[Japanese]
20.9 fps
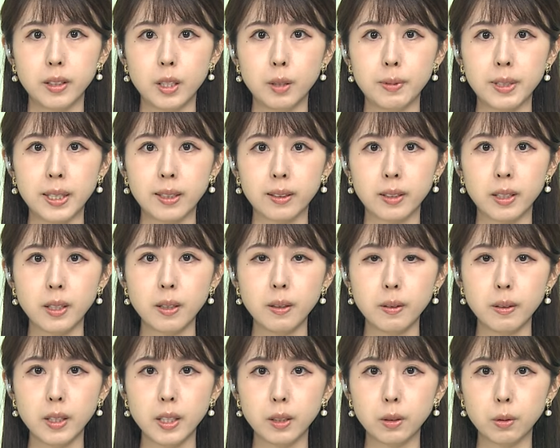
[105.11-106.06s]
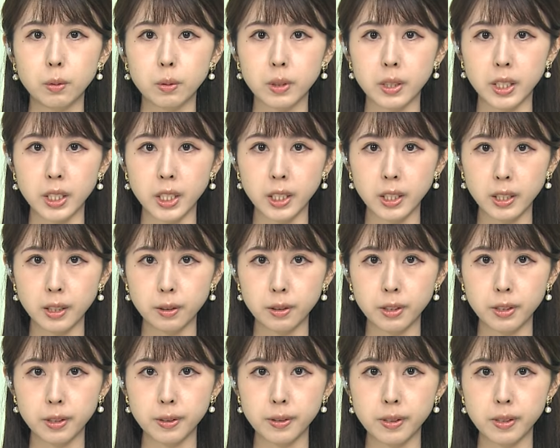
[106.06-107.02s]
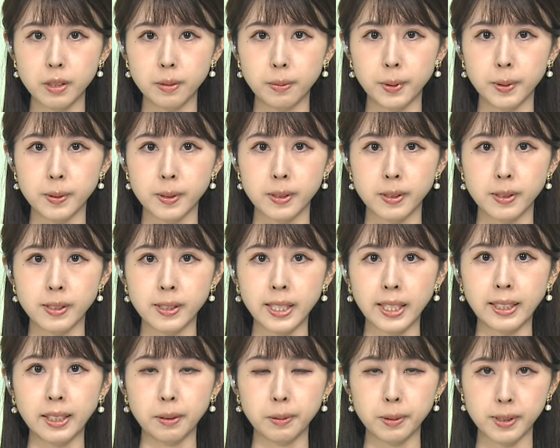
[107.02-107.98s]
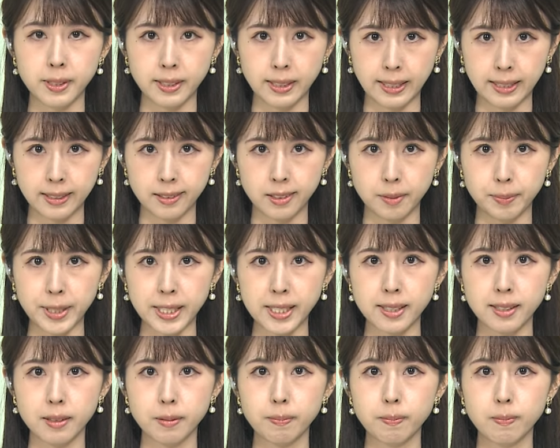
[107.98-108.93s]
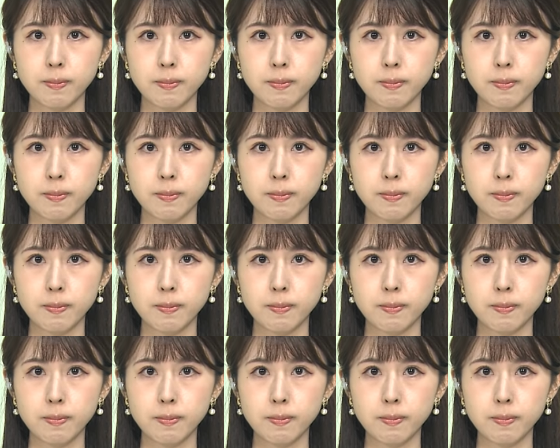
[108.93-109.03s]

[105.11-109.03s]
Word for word: では、県内の気になるニュースを続けてお伝えします。